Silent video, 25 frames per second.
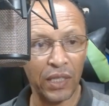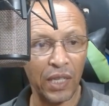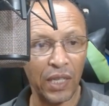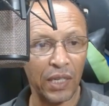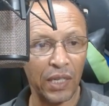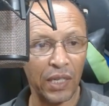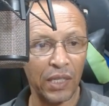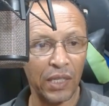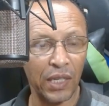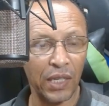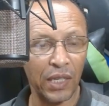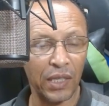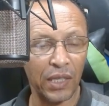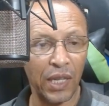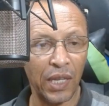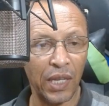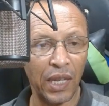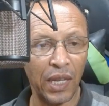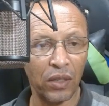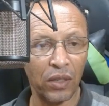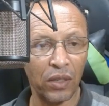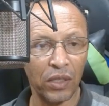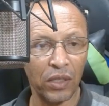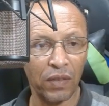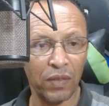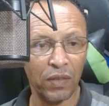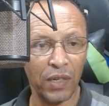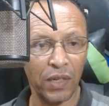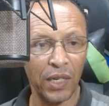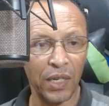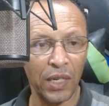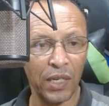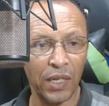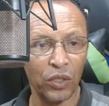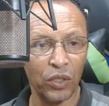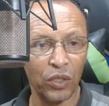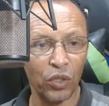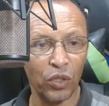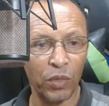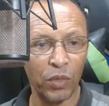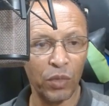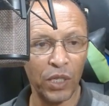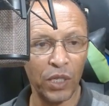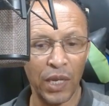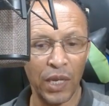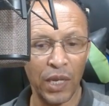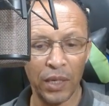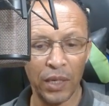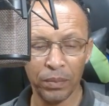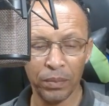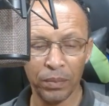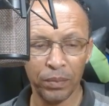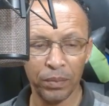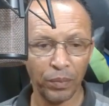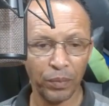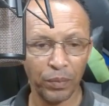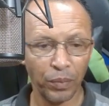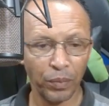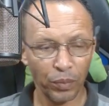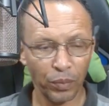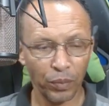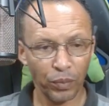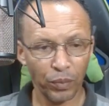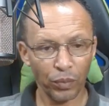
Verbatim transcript: ele vai estar aqui na tela, você clica sobre ele.